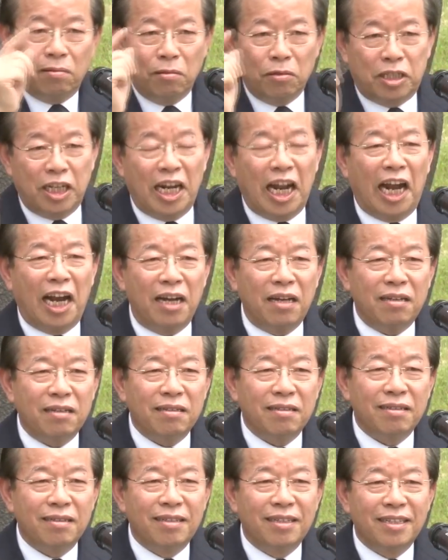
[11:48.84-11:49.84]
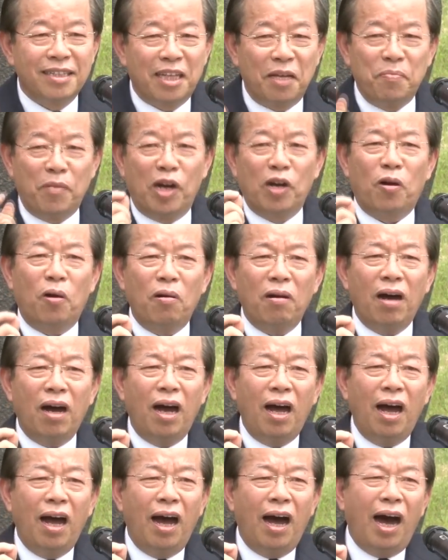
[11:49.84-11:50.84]
有一个人在问讲：
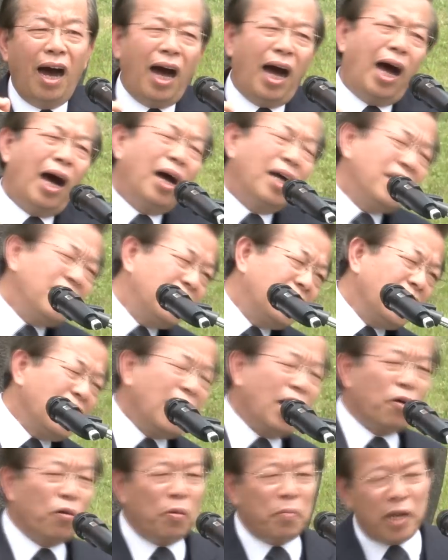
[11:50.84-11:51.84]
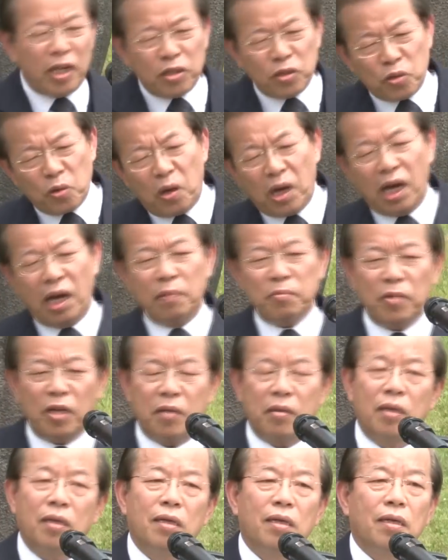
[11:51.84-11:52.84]
啊，医生啊，我要安怎安
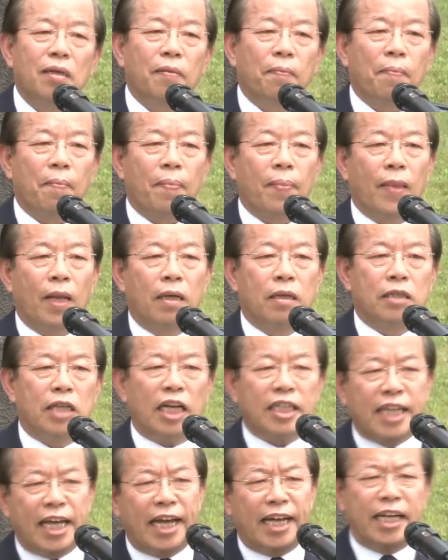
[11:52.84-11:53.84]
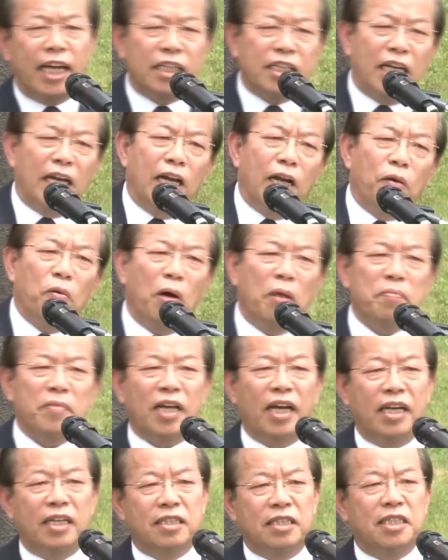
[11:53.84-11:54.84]
怎？遮疼遐疼啦，我毋
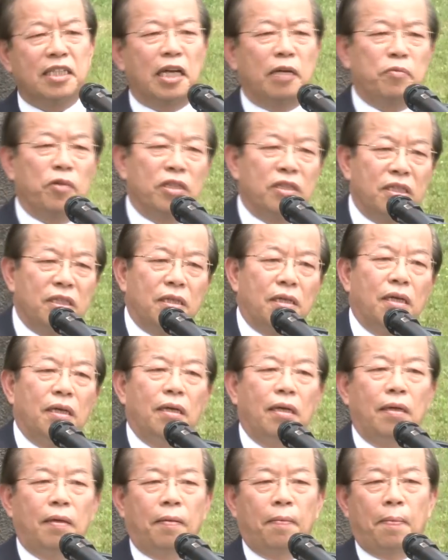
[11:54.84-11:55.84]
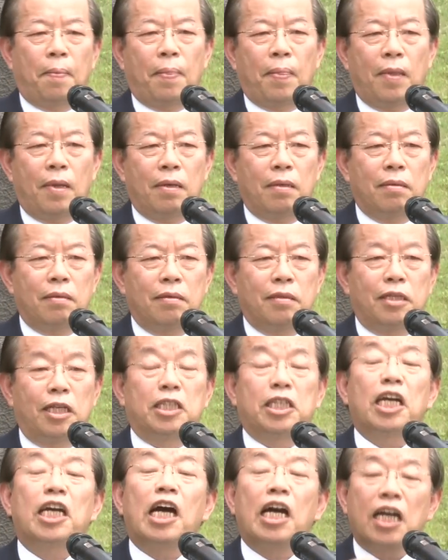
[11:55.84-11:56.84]
知会死也未死。
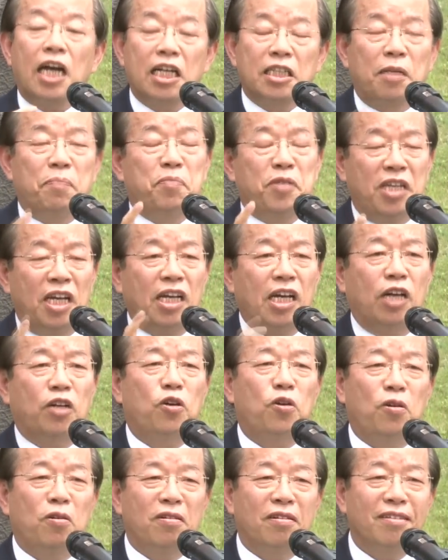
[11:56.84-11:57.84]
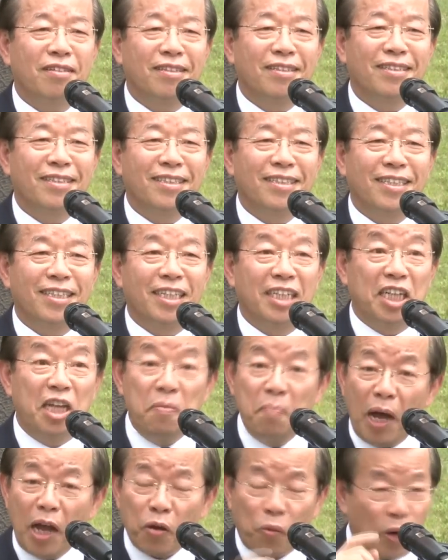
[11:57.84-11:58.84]
一铁阿家伫边仔甲讲：
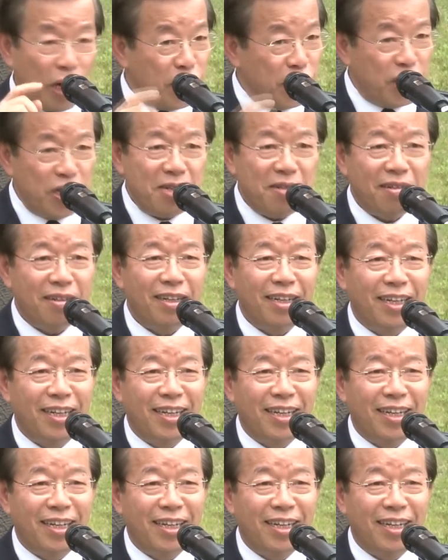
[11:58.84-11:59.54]
你莫烦恼，